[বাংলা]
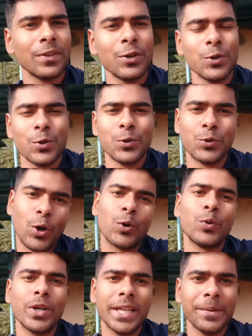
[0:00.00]
যখনই
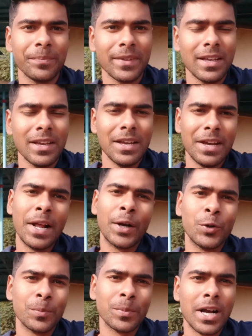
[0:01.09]
এরকম
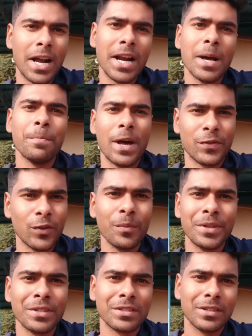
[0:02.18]
খারাপ পারফরমেন্স
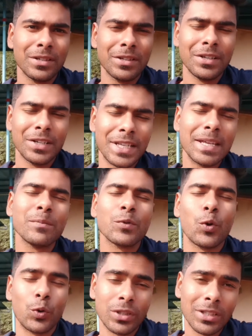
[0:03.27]
টিম করতে
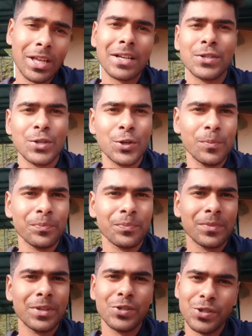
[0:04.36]
থাকছিল
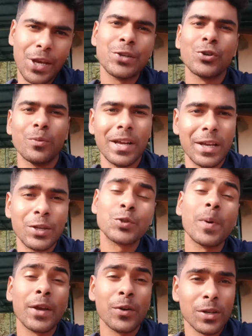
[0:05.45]
সেই সময়
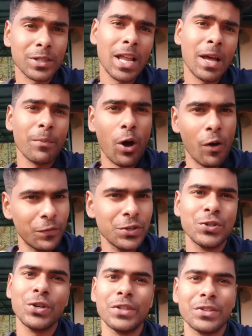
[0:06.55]
ইস্টবেঙ্গল ক্লাব
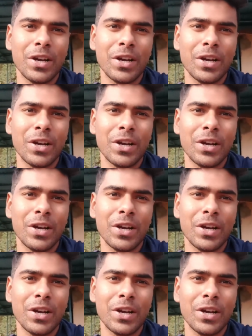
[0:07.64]
অফিসিয়ালসরা